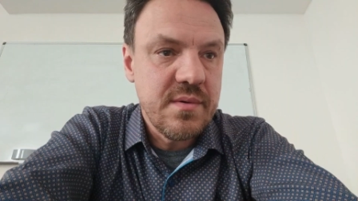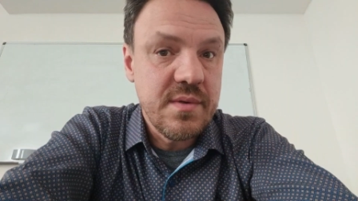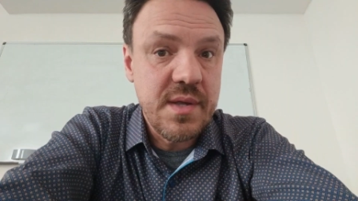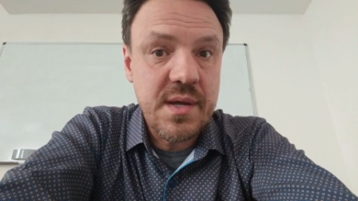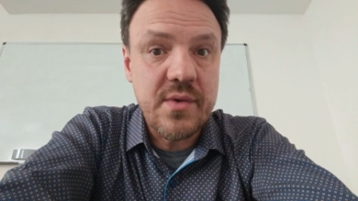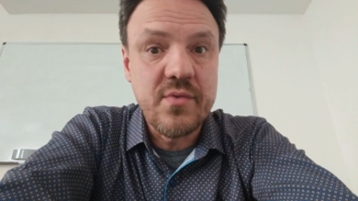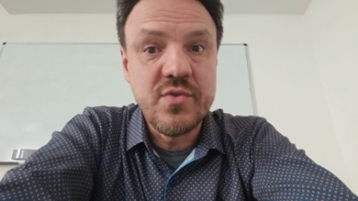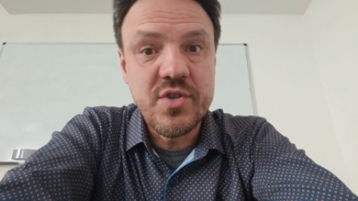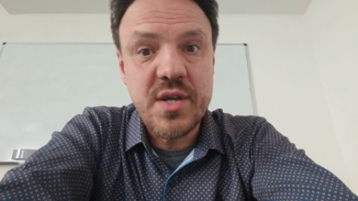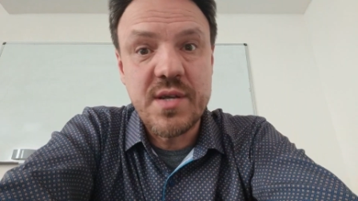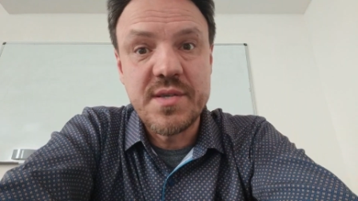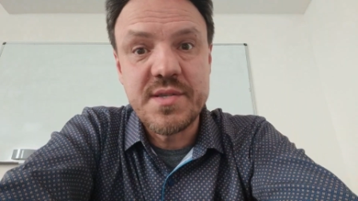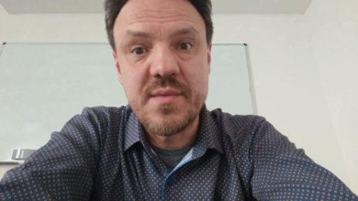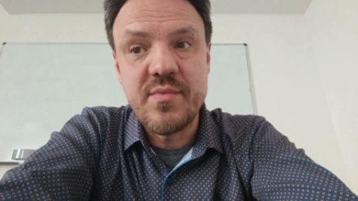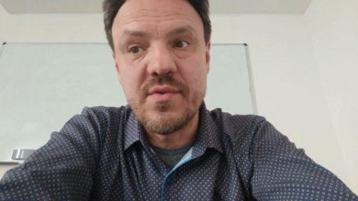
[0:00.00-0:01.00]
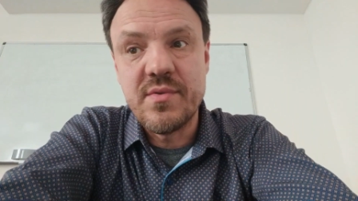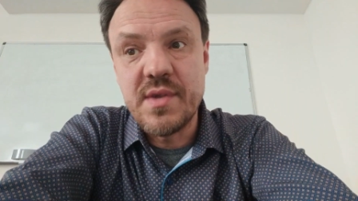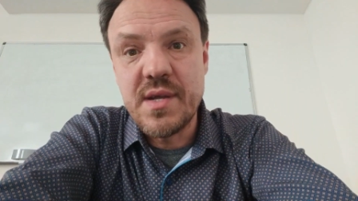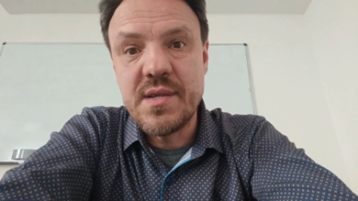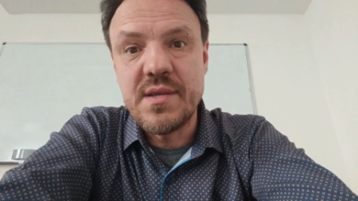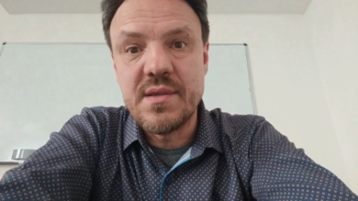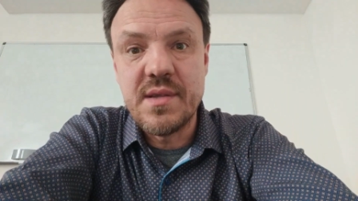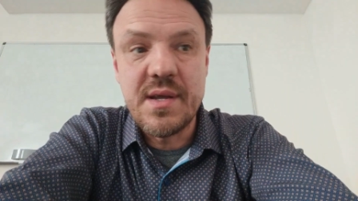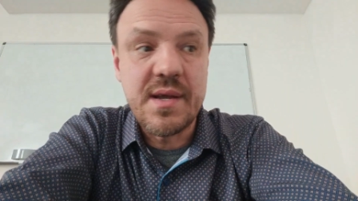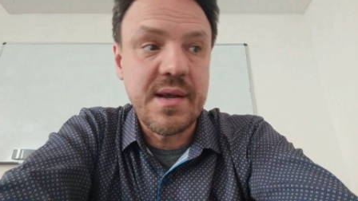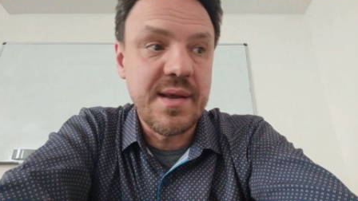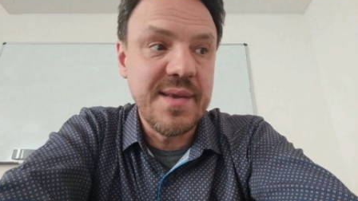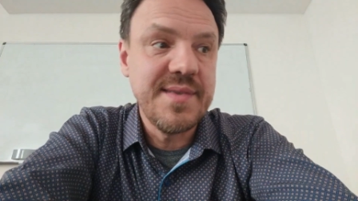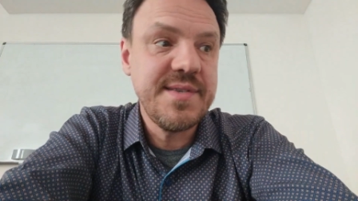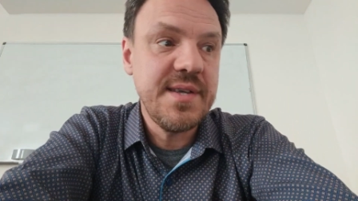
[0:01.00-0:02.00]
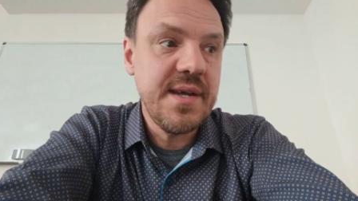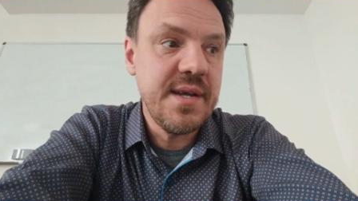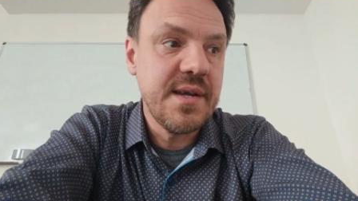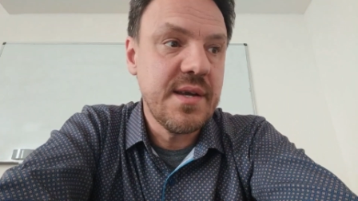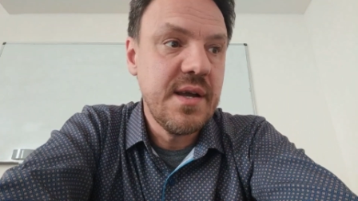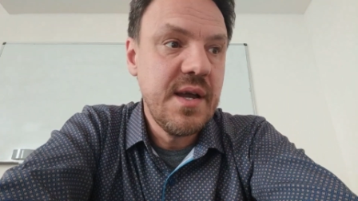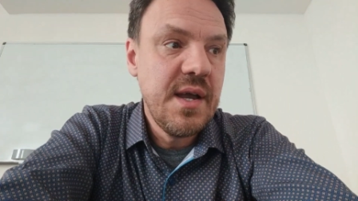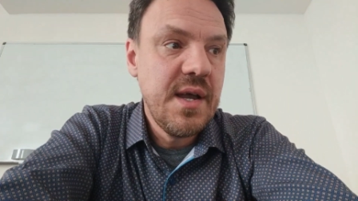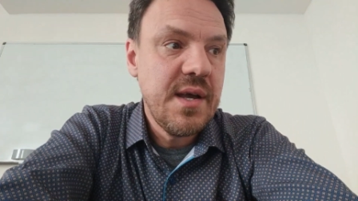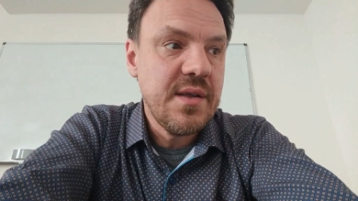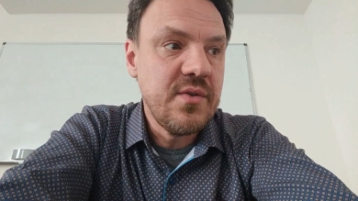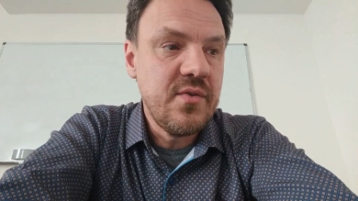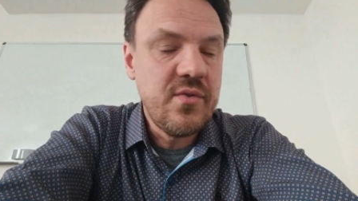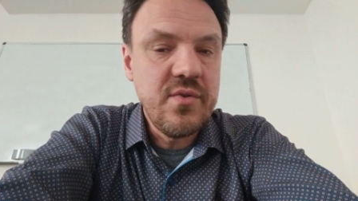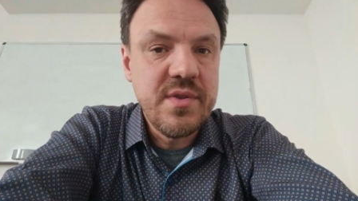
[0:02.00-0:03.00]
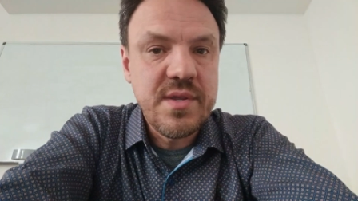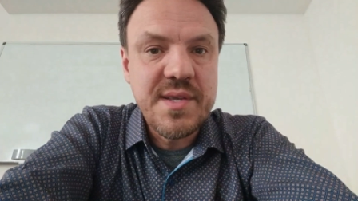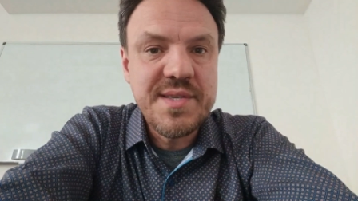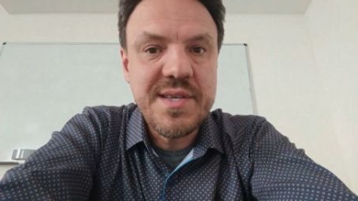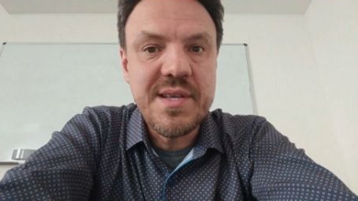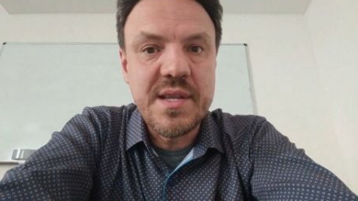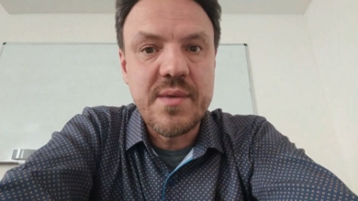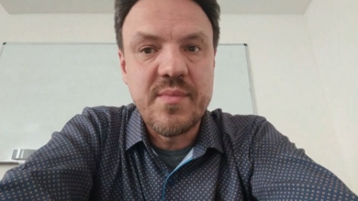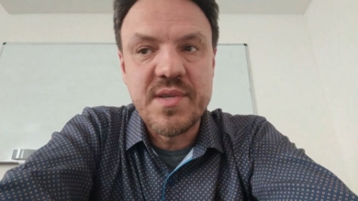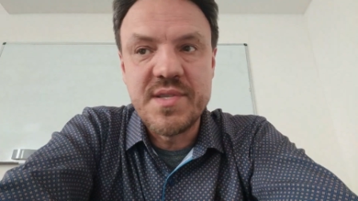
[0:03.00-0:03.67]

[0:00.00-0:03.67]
Да, уча их соблюдать, да, крестя их, но он не сильно